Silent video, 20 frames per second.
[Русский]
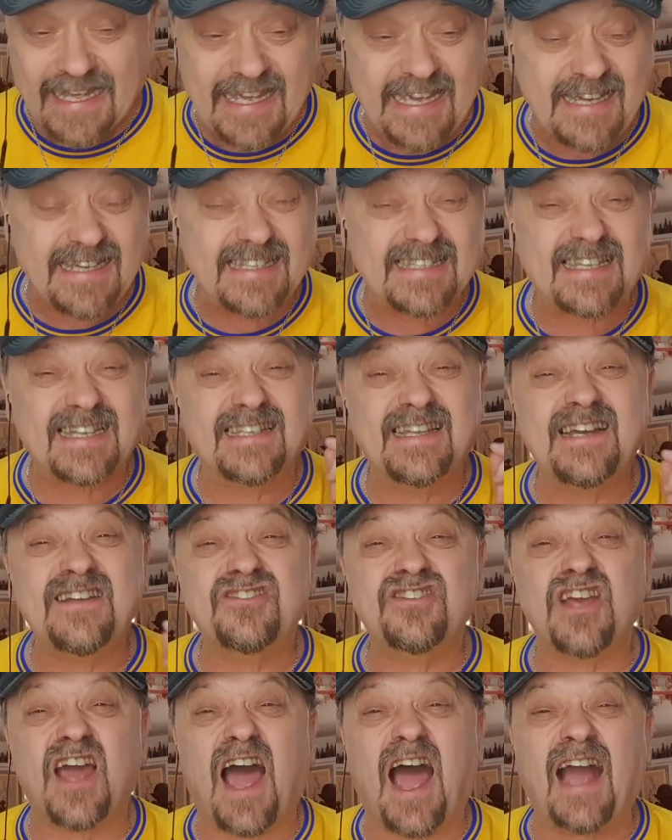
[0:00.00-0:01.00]
их
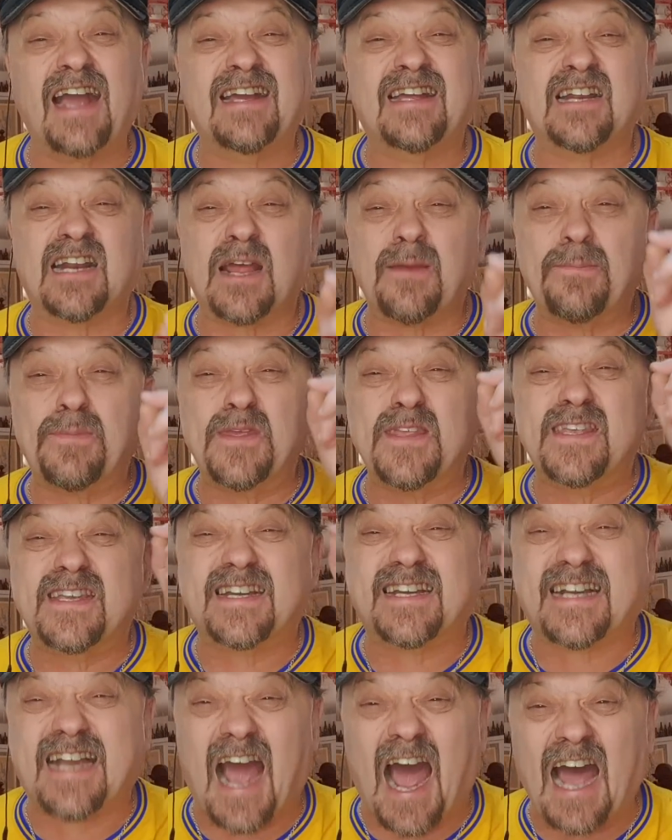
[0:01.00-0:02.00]
задача ограбить
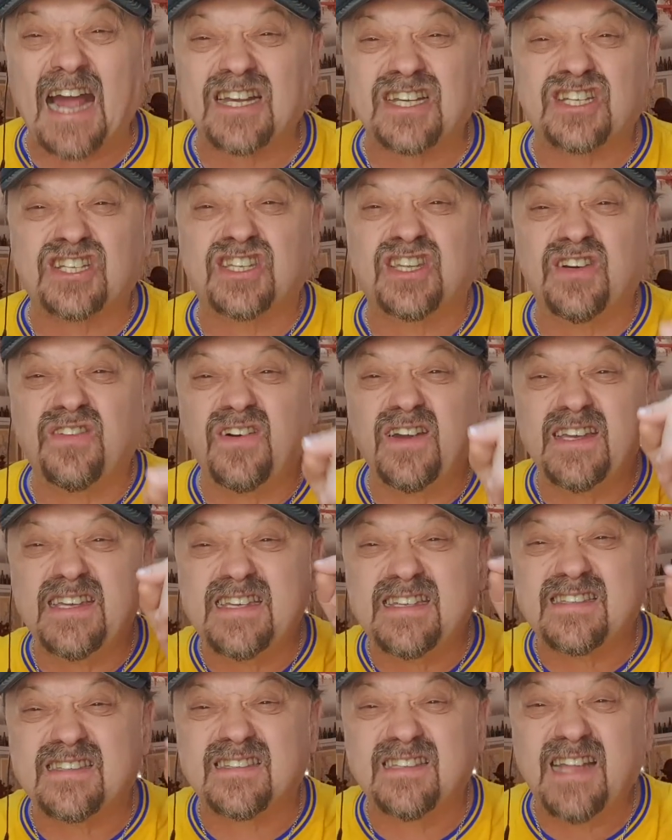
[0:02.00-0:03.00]
каждого
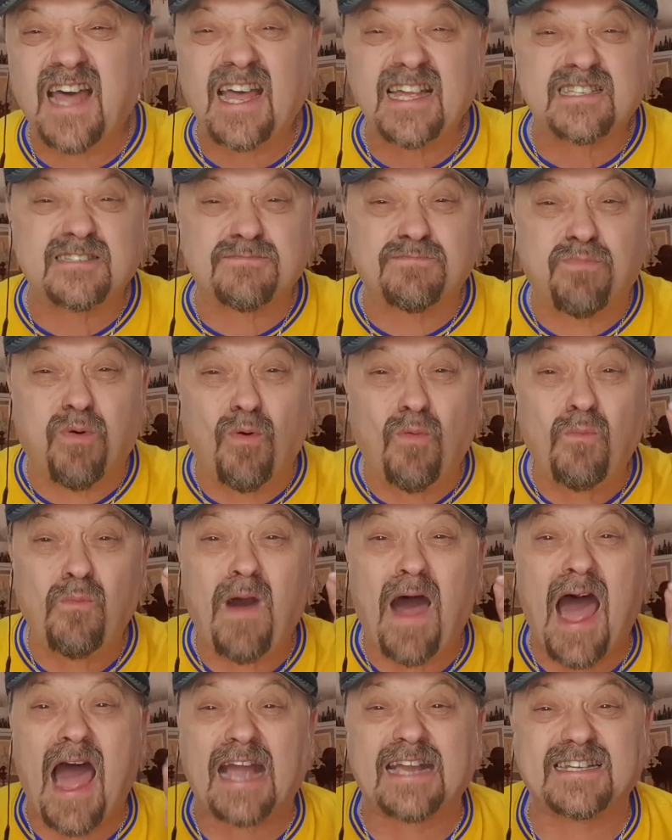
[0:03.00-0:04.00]
из нас по
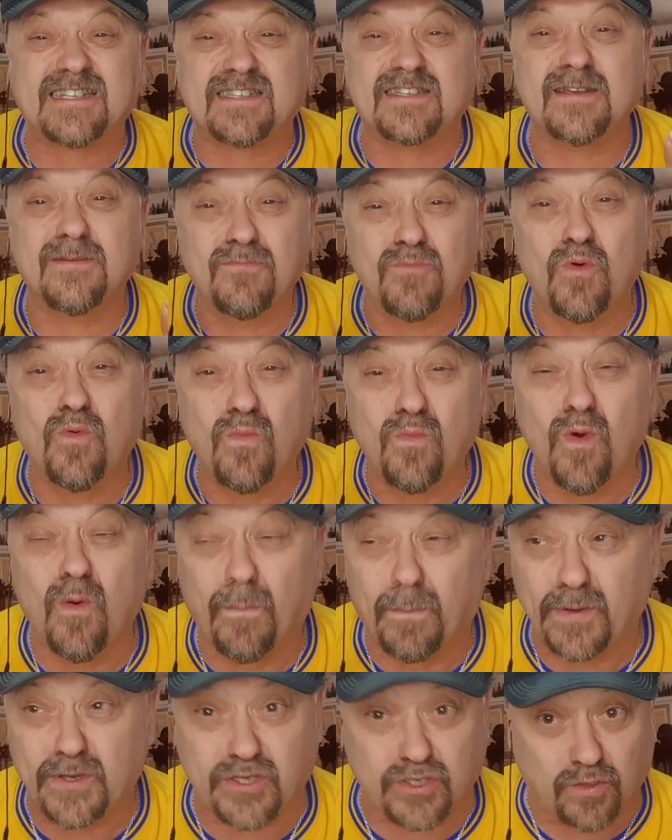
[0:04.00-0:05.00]

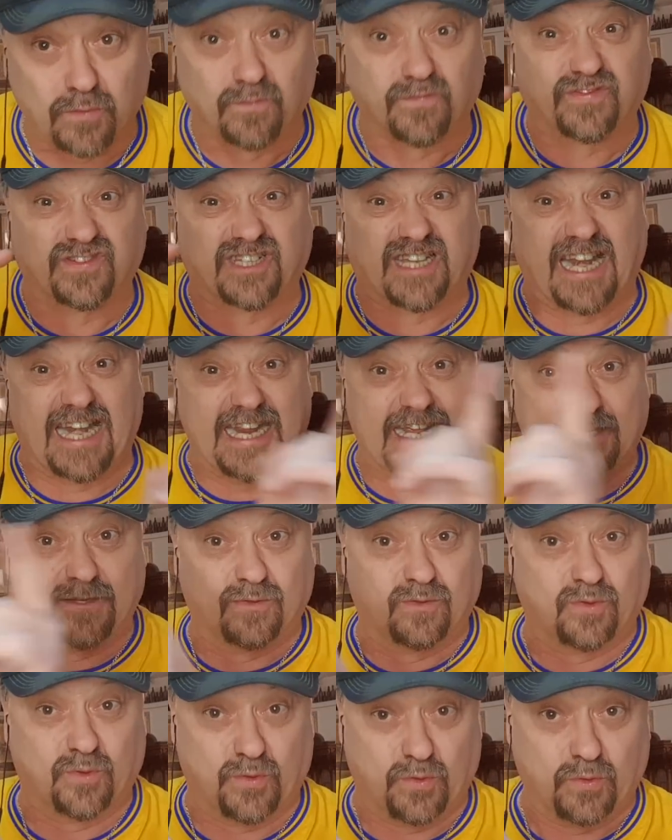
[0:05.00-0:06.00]
максимуму, причем в
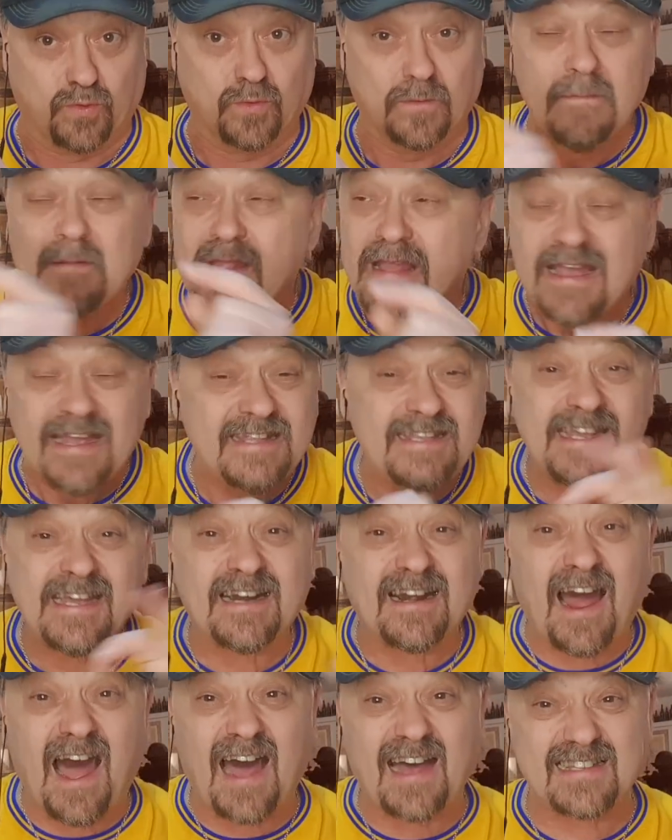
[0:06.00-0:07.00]
длинную, не
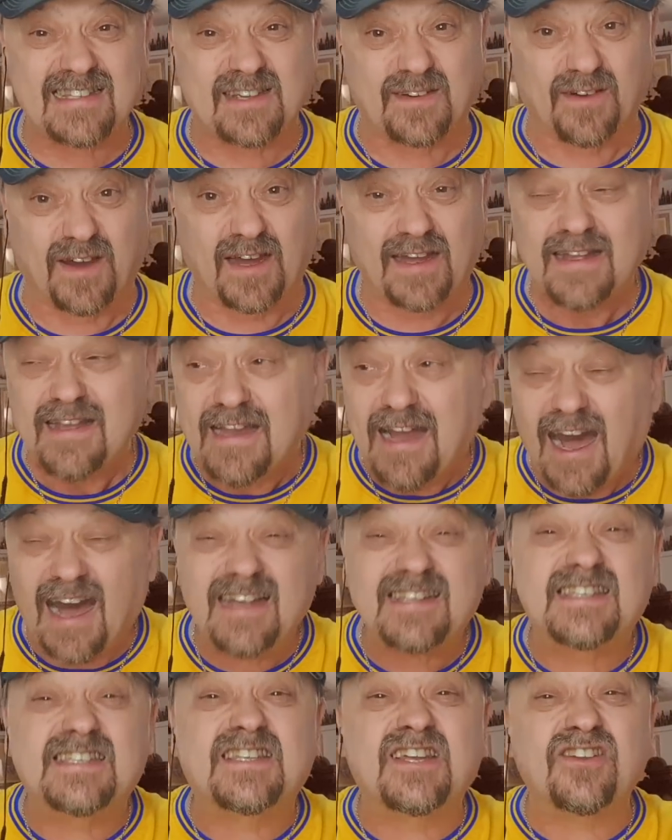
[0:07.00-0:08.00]
разово,
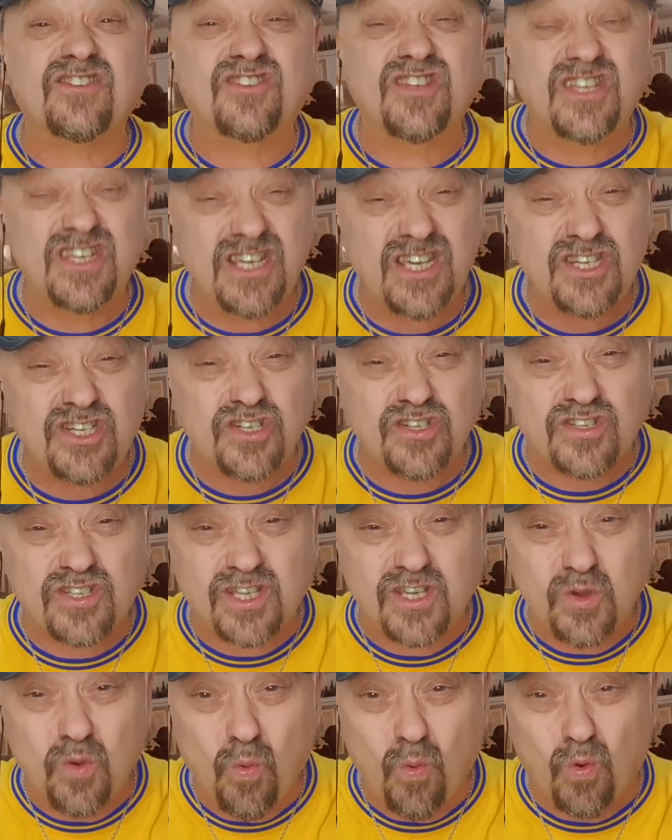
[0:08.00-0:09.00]
а
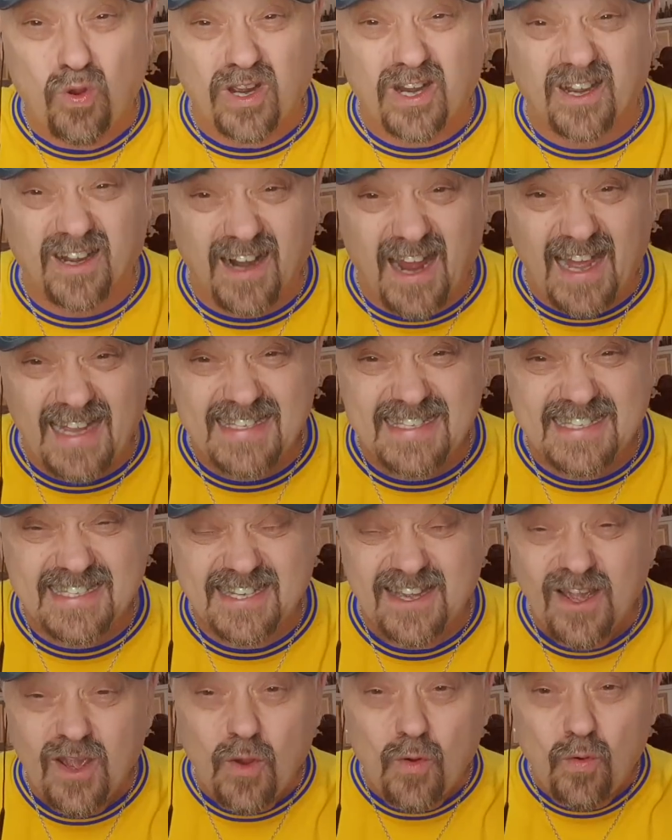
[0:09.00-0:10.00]
стратегически
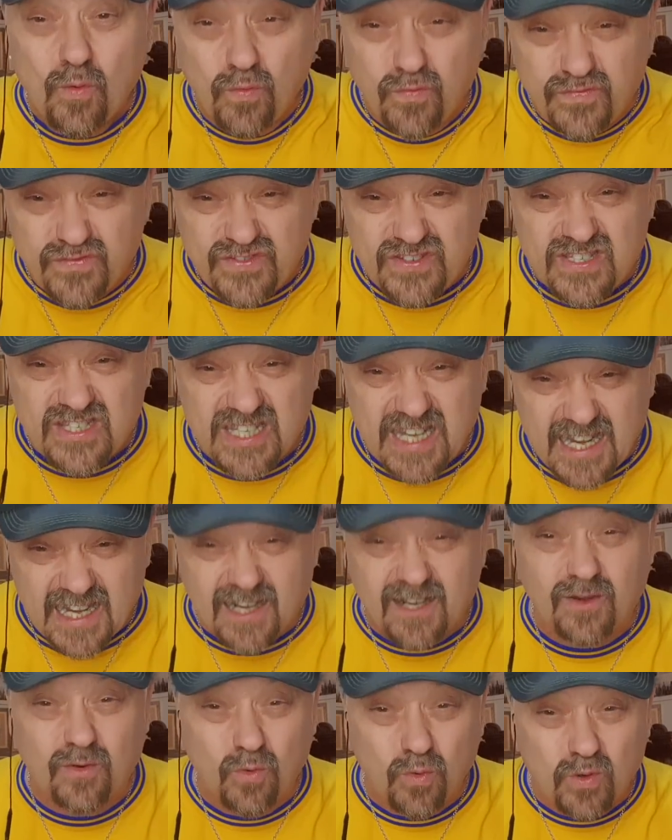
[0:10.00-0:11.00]
украсть у
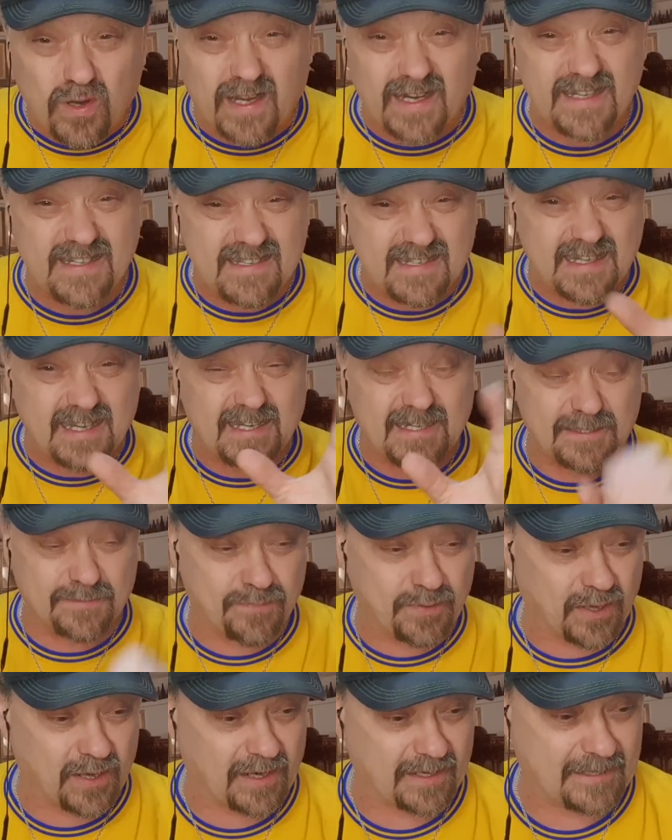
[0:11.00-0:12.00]
всех украинских
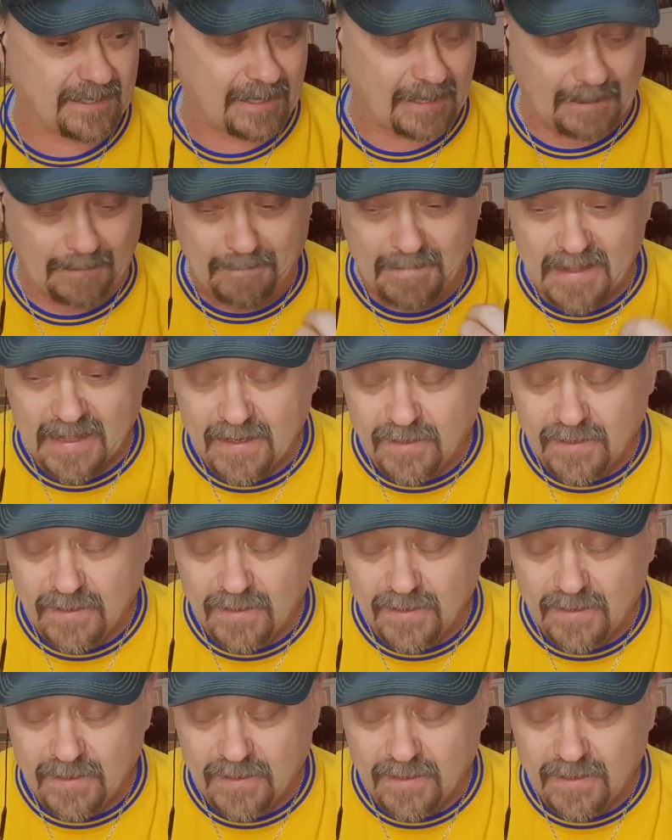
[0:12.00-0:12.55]
избирателей.